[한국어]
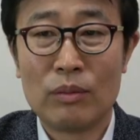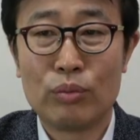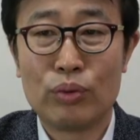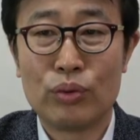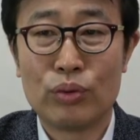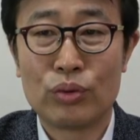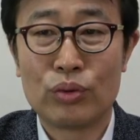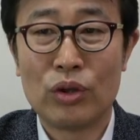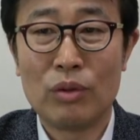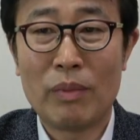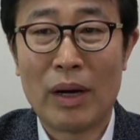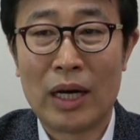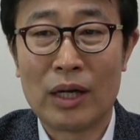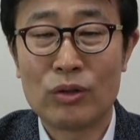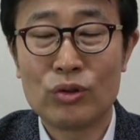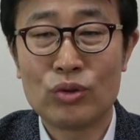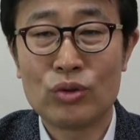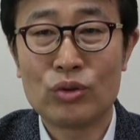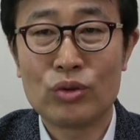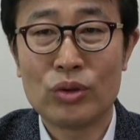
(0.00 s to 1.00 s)
불을
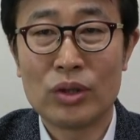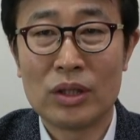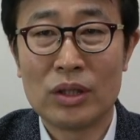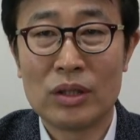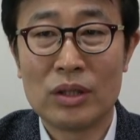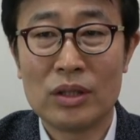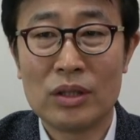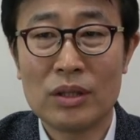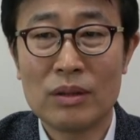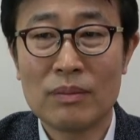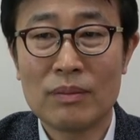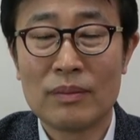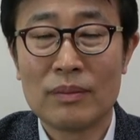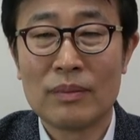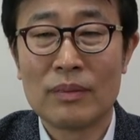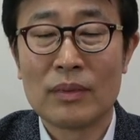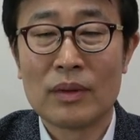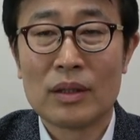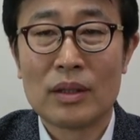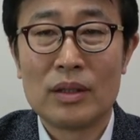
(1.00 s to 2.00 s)
막을 수 있는
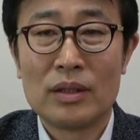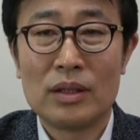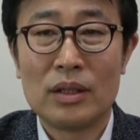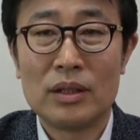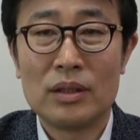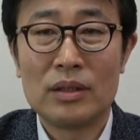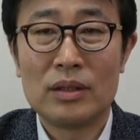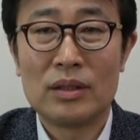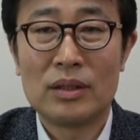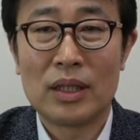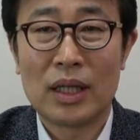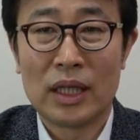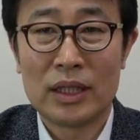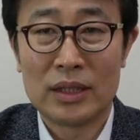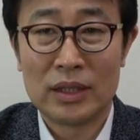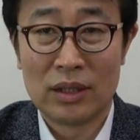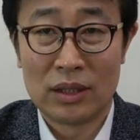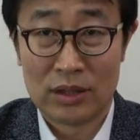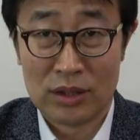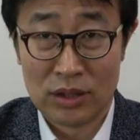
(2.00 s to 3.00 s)
성능을
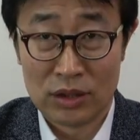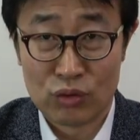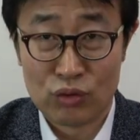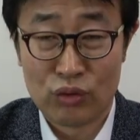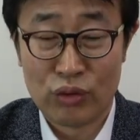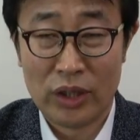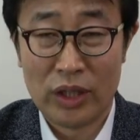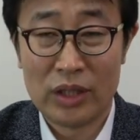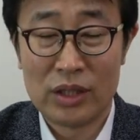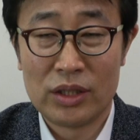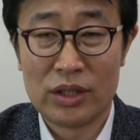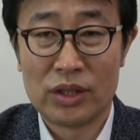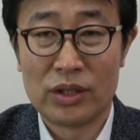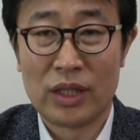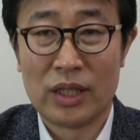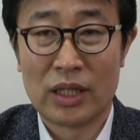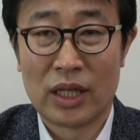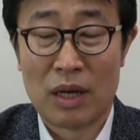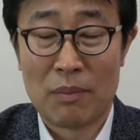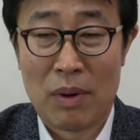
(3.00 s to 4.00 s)
가진 어떤 구획을
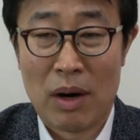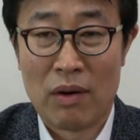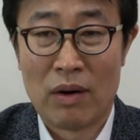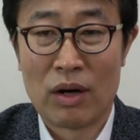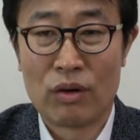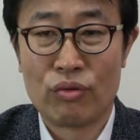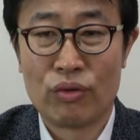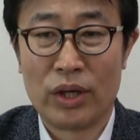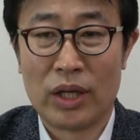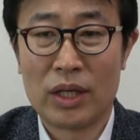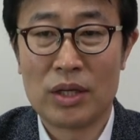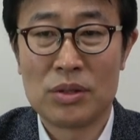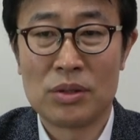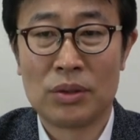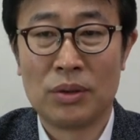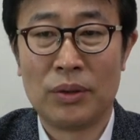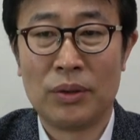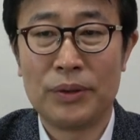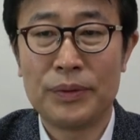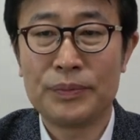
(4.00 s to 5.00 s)
정하는 게 방화
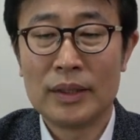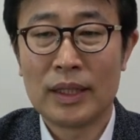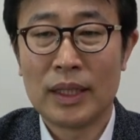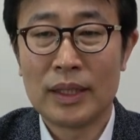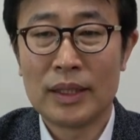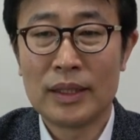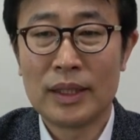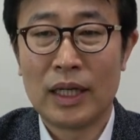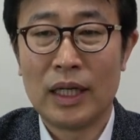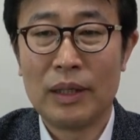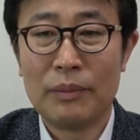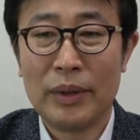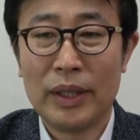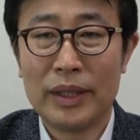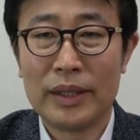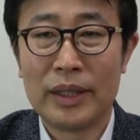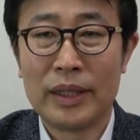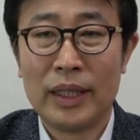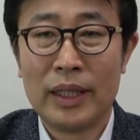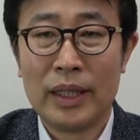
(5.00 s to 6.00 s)
구획이죠. 자, 그
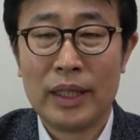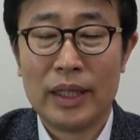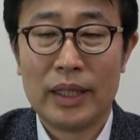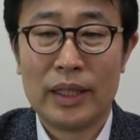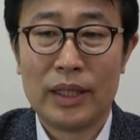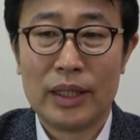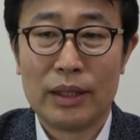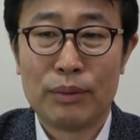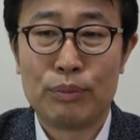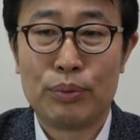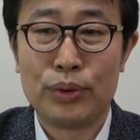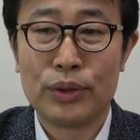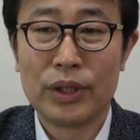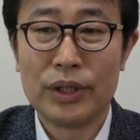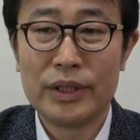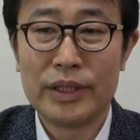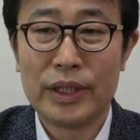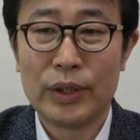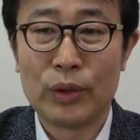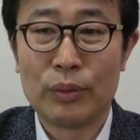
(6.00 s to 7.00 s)
다음엔 예,
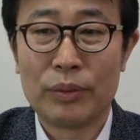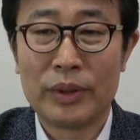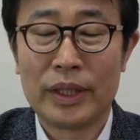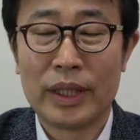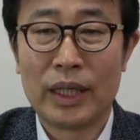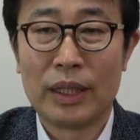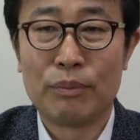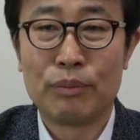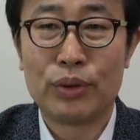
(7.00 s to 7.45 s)
불연 재료입니다.